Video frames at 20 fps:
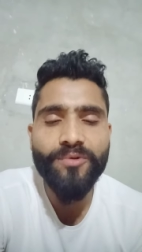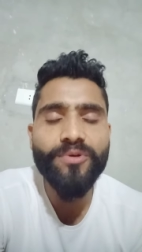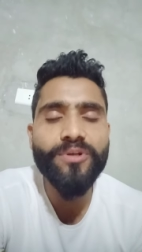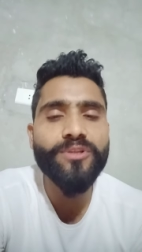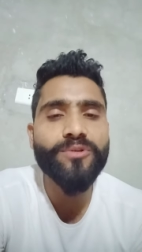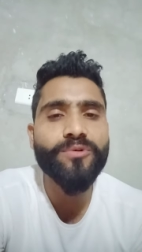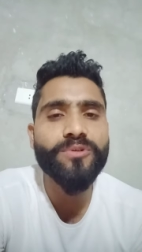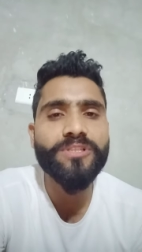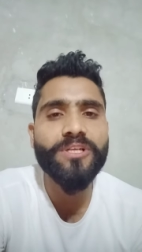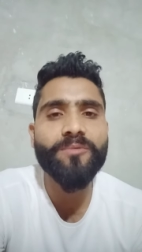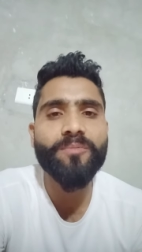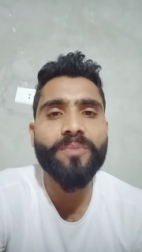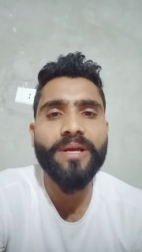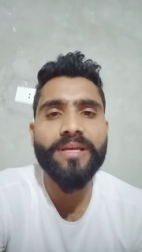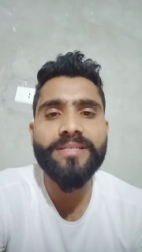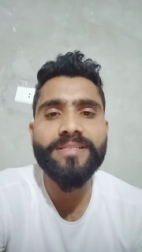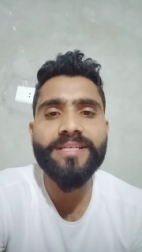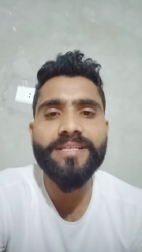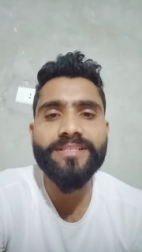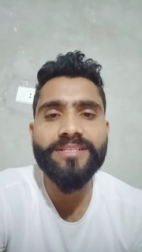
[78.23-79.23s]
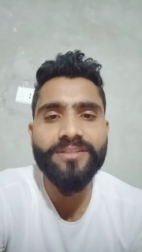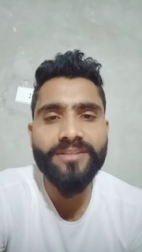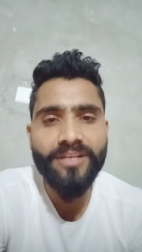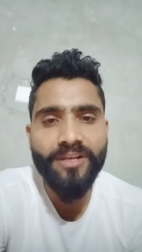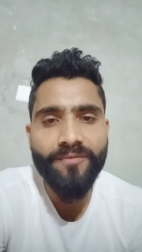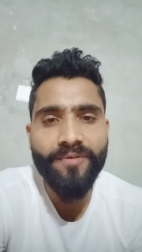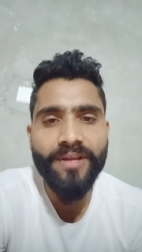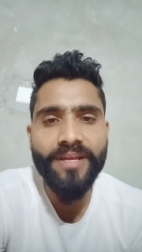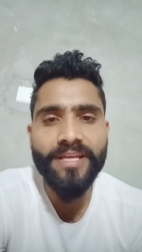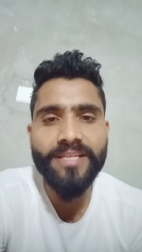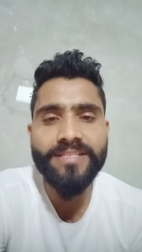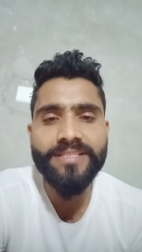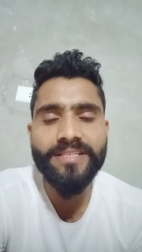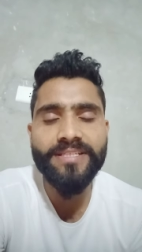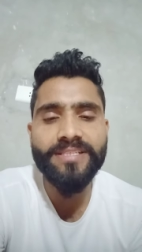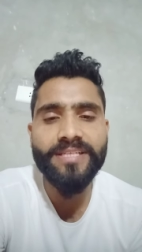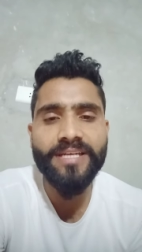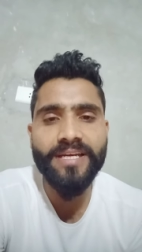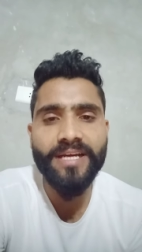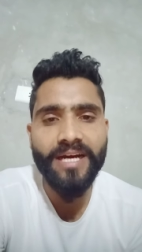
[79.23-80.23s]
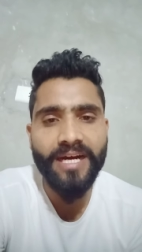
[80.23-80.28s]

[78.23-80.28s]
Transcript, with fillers: क्योंकि 2022 के जितने वैकेंसीज